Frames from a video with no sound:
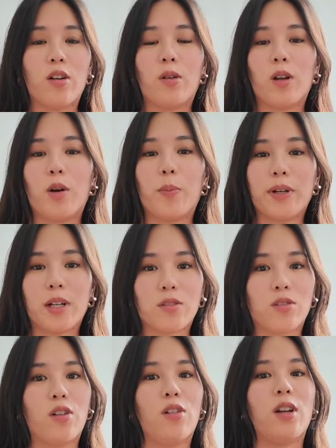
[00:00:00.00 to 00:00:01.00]
luego la
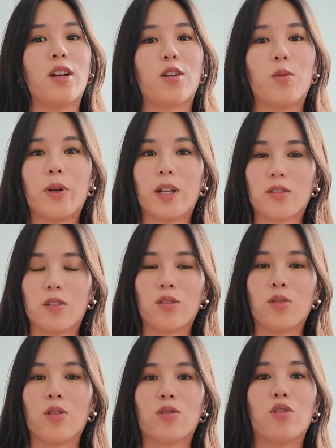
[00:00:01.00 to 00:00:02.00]
operación, la
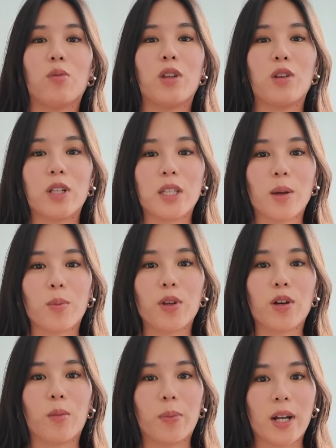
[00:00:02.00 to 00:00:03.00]
recuperación, todo eso no me dio el tiempo
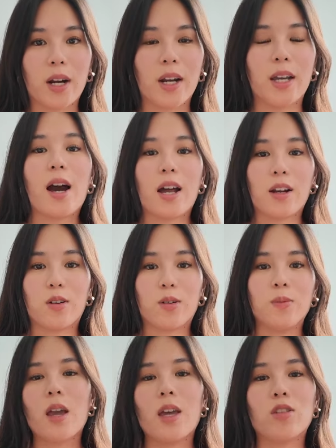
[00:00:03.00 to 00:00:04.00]
de comprarle algo.